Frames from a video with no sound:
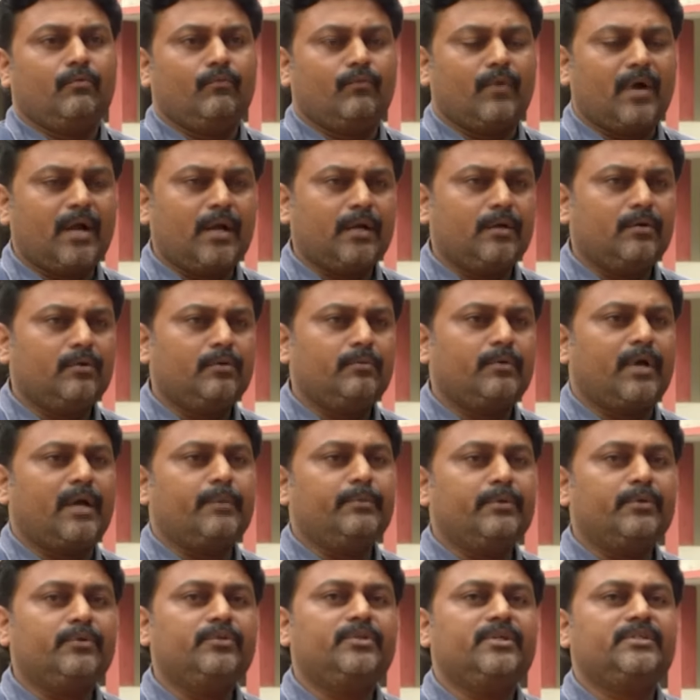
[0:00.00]
వాళ్ళు
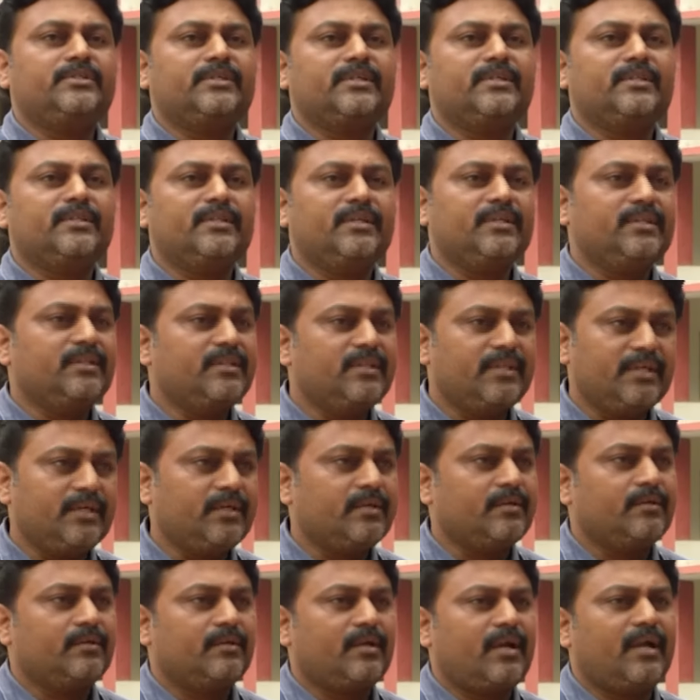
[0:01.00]
అభివృద్ధి చెందింది
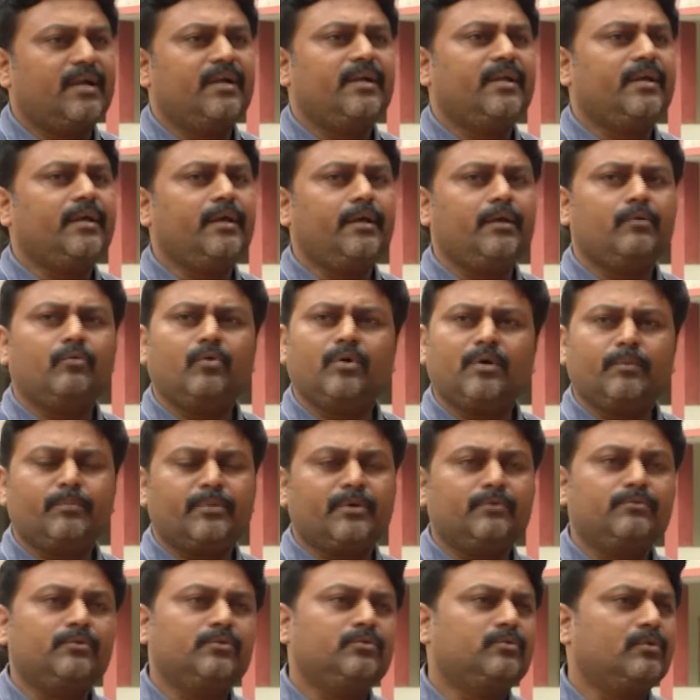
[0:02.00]
అంటే ఒక
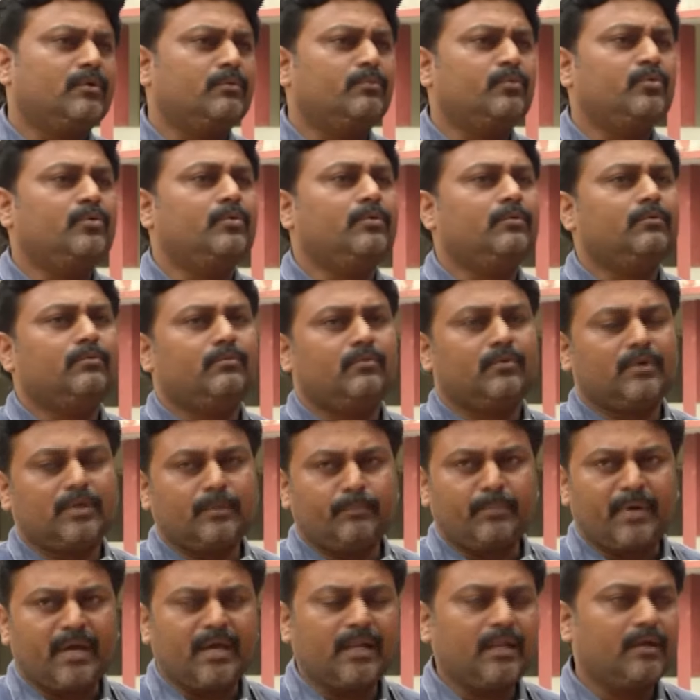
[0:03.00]
ప్రభుత్వము ఒక
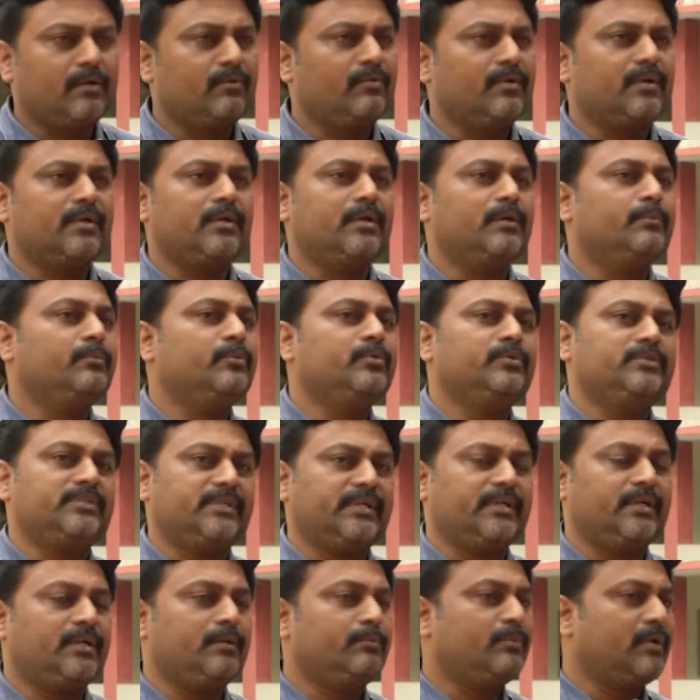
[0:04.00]
పాలక వర్గము
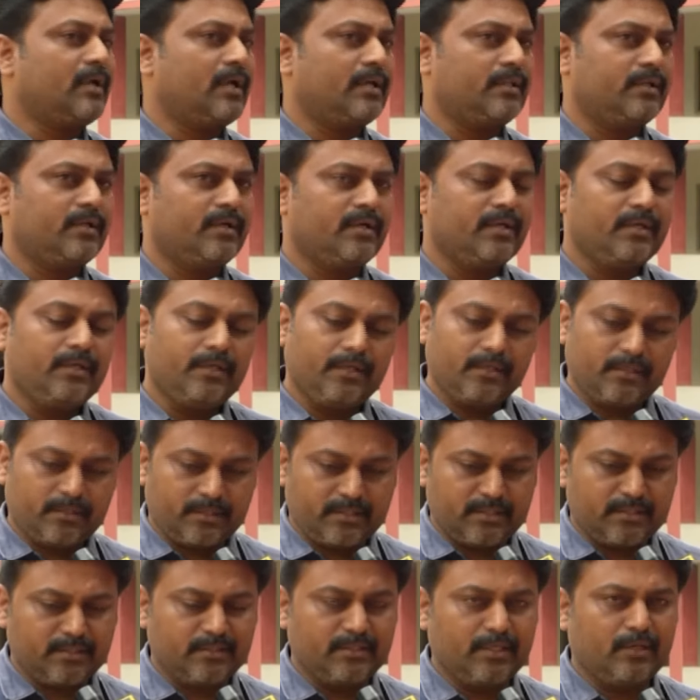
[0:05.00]
చేయడం కాదండి
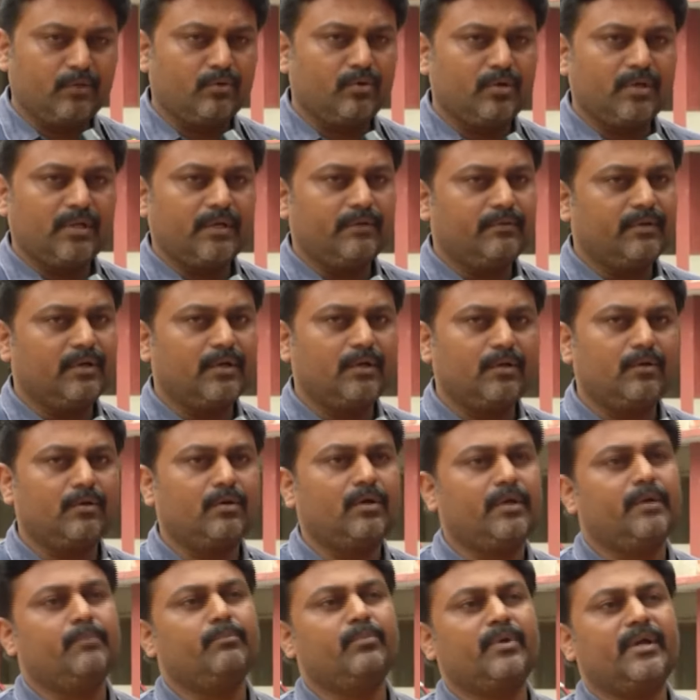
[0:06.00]
కింద లో లెవెల్లో
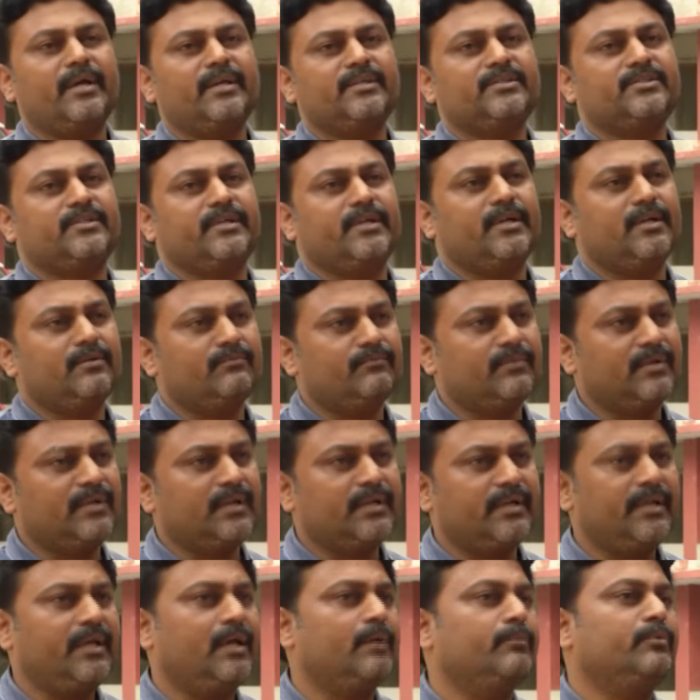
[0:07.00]
ఎంప్లాయీస్ చేయడం
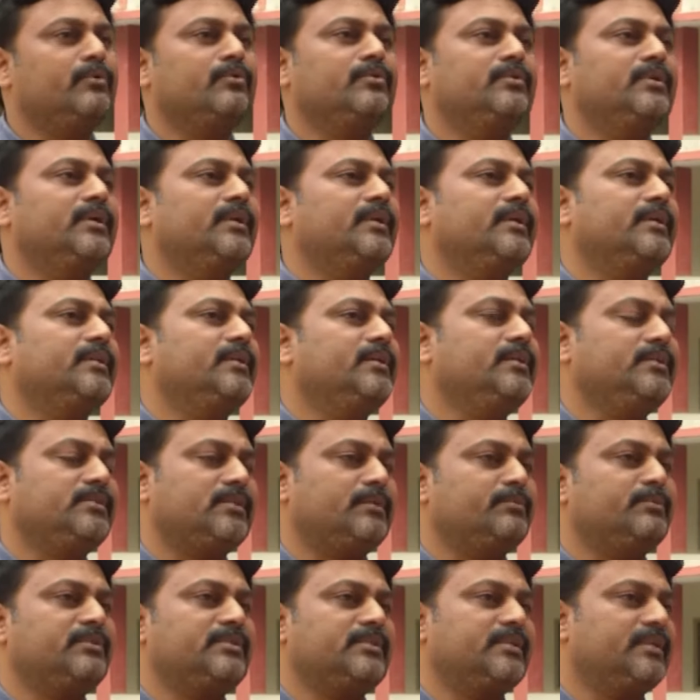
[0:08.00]
వల్లనే అభివృద్ధి అనేది
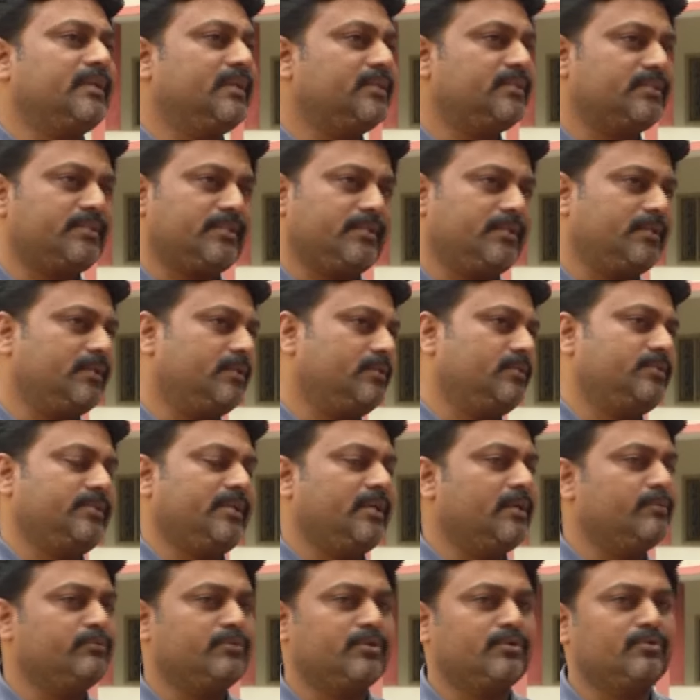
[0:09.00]
సమిష్టిగా
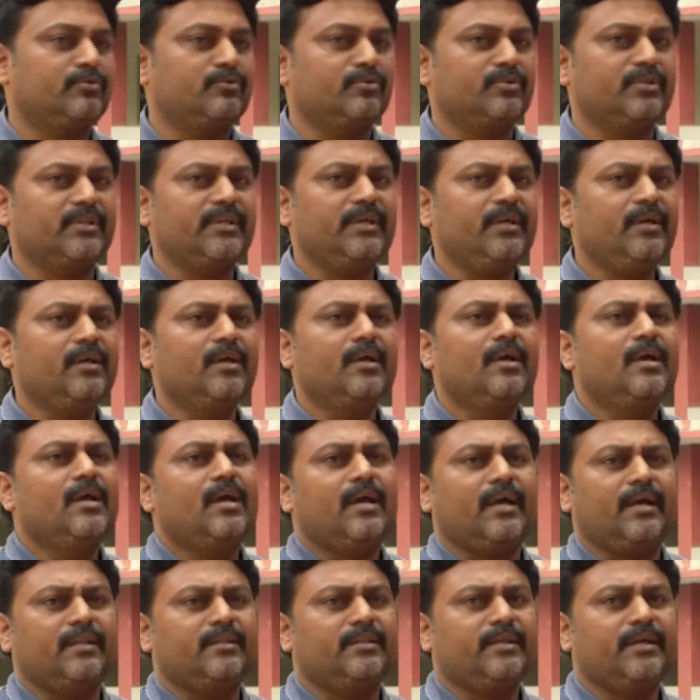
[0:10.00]
చేయడం జరుగుతుంది
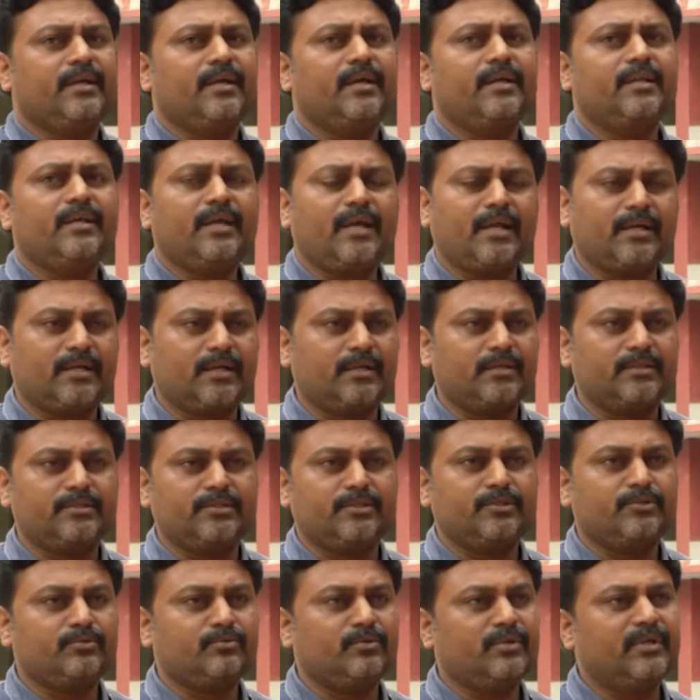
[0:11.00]
అంతేగాని అట్లా
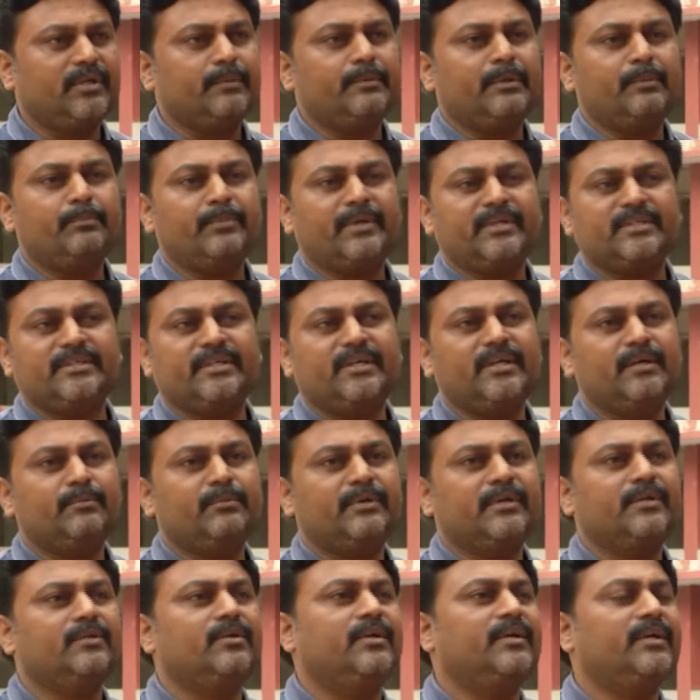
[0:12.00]
చేసుకుంటే మేము పనిచేయడం
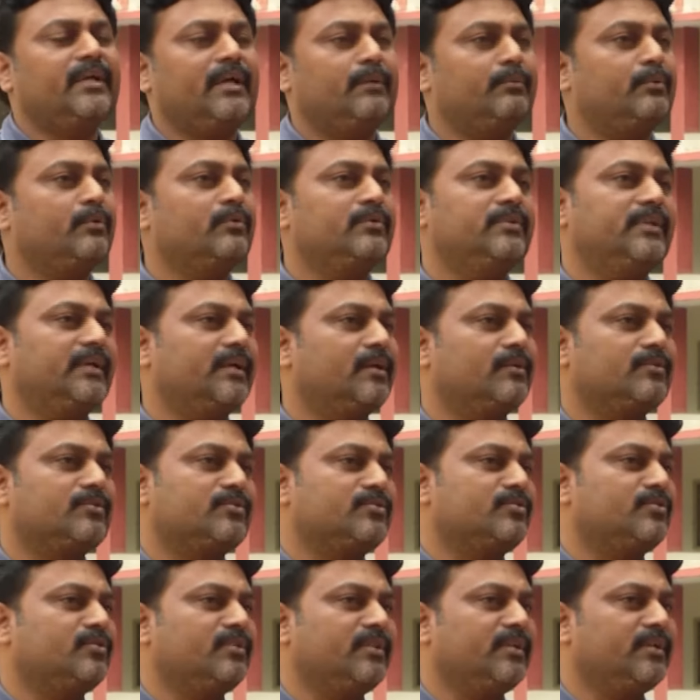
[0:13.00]
లేదు అంటే అభివృద్ధి ఎక్కడ
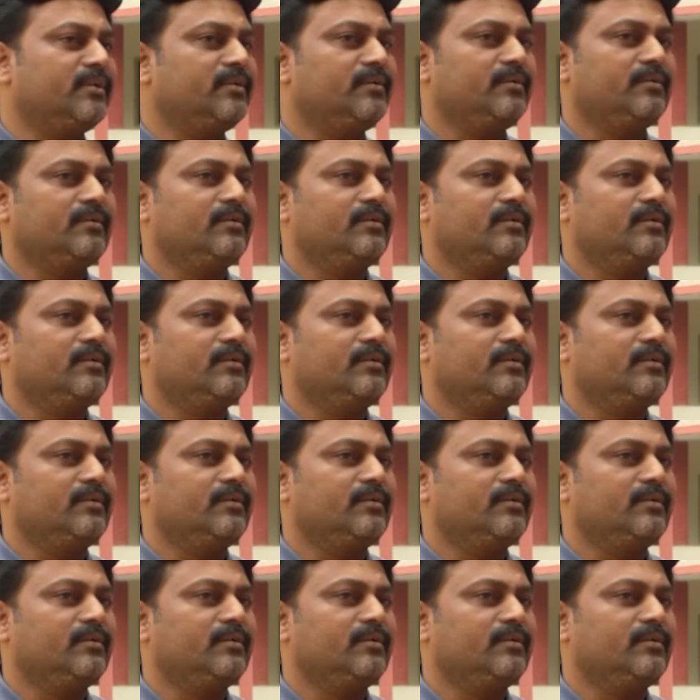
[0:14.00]
వస్తుంది